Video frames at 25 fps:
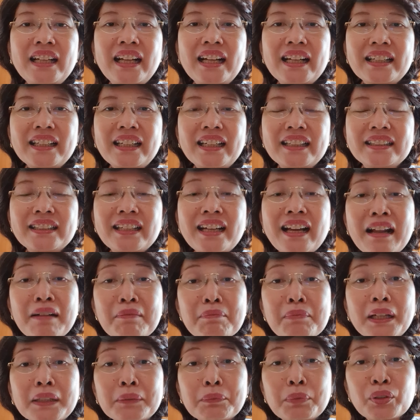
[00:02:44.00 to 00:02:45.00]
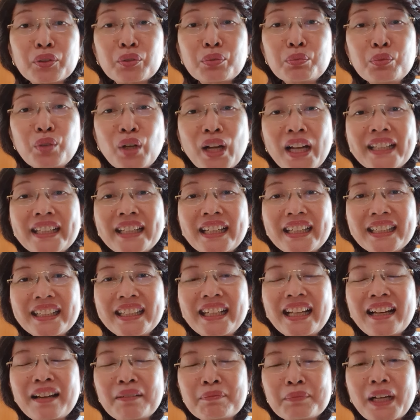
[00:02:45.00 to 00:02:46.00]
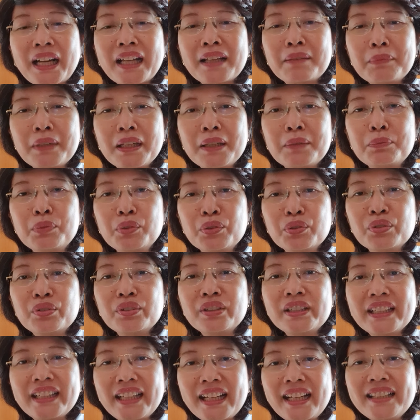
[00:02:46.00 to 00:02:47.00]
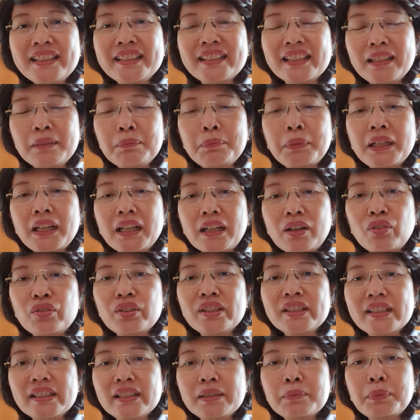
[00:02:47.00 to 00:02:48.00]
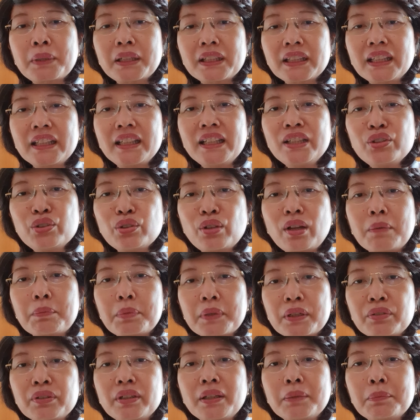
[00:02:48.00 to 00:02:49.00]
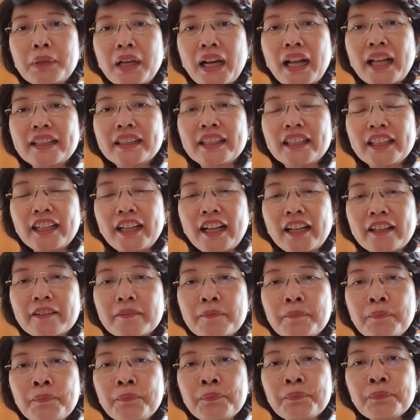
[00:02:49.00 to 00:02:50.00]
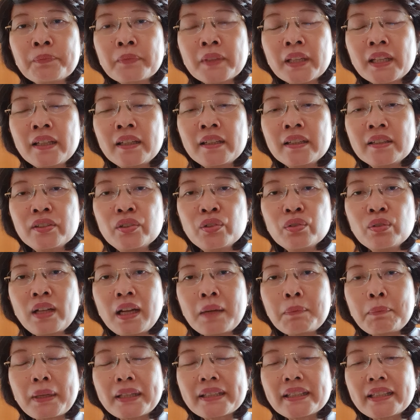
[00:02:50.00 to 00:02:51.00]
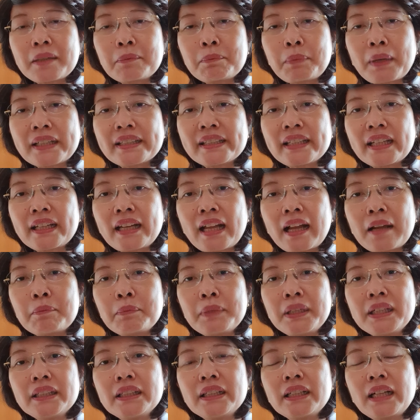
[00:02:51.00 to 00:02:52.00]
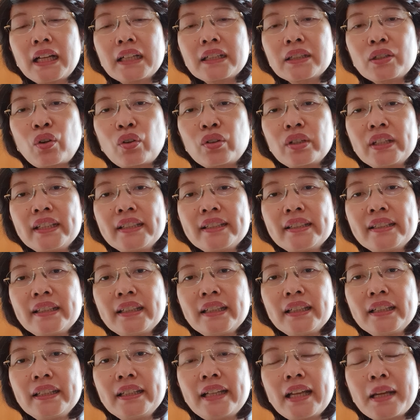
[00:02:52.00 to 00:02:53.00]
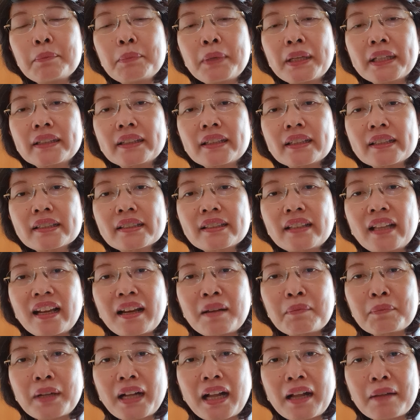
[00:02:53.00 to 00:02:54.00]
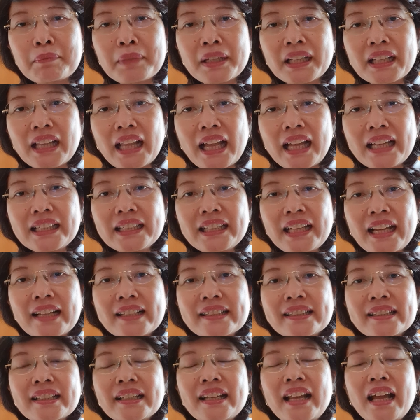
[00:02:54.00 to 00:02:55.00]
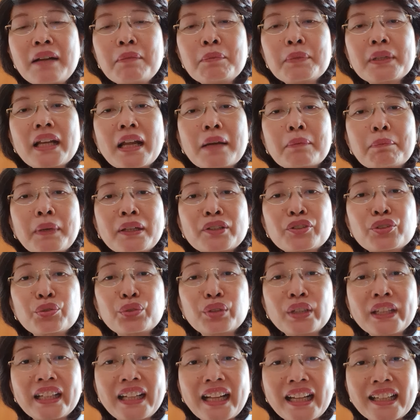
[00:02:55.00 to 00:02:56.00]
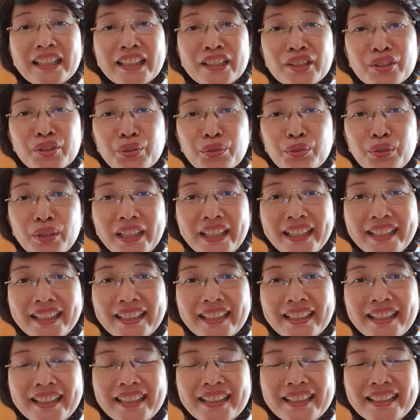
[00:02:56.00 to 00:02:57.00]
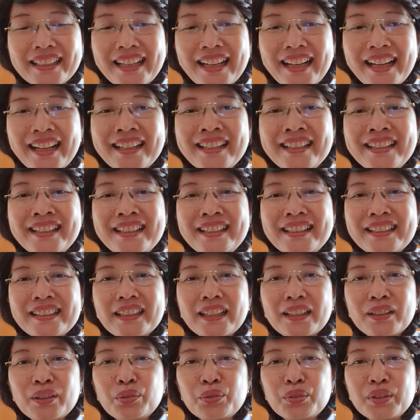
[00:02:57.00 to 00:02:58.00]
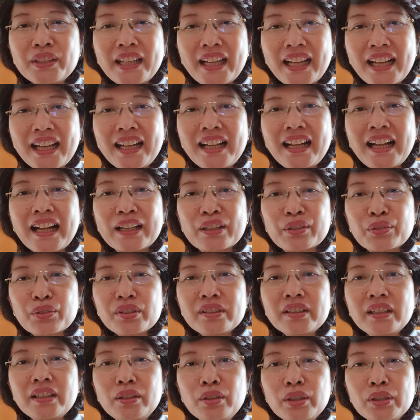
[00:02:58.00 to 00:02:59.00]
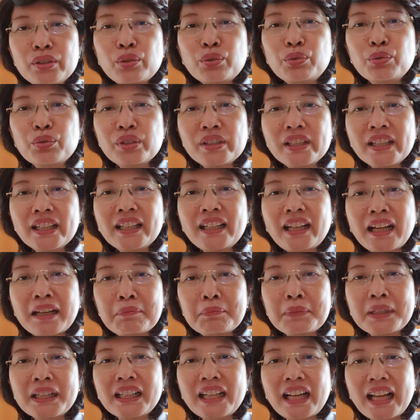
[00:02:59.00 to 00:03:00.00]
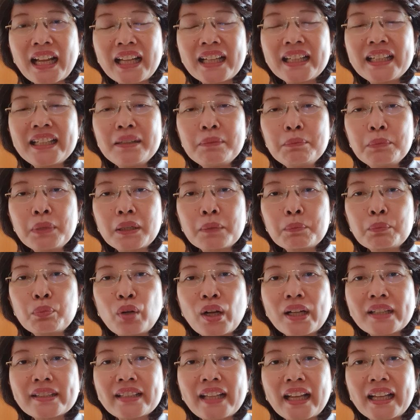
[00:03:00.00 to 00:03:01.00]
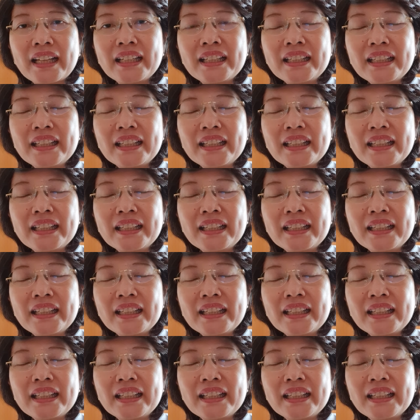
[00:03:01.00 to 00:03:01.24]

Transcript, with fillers: akan terhambat pertumbuhannya di dalam rahim ibu ya. Jadi pada kondisi seperti ini juga perlu diperhatikan. Juga pasien-pasien hamil dengan kondisi diabetes dalam kehamilan yang sedang mendapat suntikan insulin ya. Tentunya harus didiskusikan mengenai berpuasa